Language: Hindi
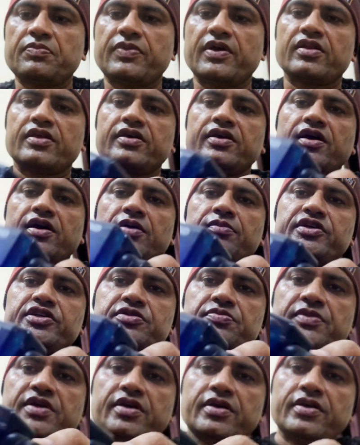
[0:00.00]
पहले हम
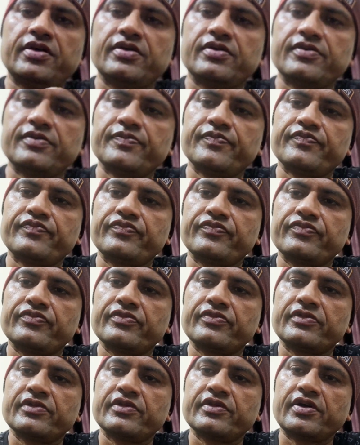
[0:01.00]
इसमें
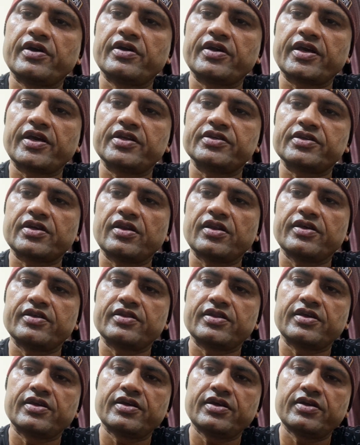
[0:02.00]
अटैच कर लेते
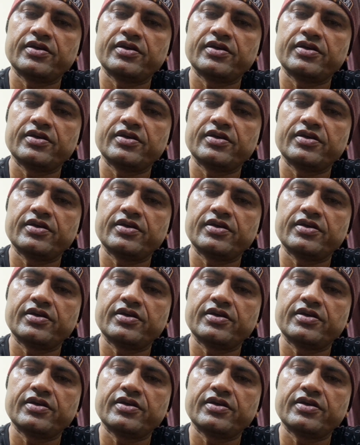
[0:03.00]
हैं